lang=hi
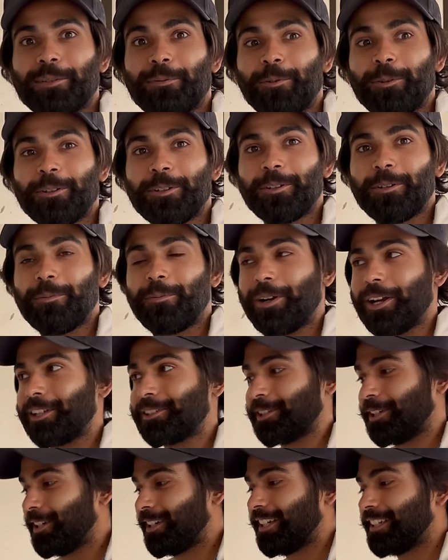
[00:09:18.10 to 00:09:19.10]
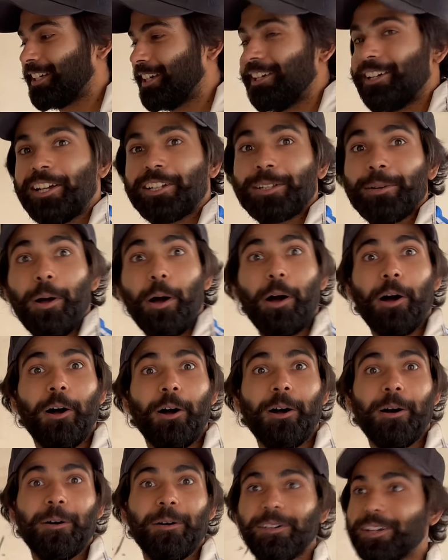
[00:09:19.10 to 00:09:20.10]
बोल दो बड़ा हाँ
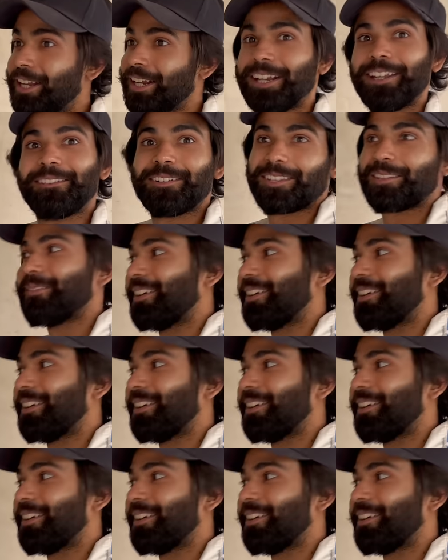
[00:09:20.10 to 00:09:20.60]
नहीं नहीं वो तो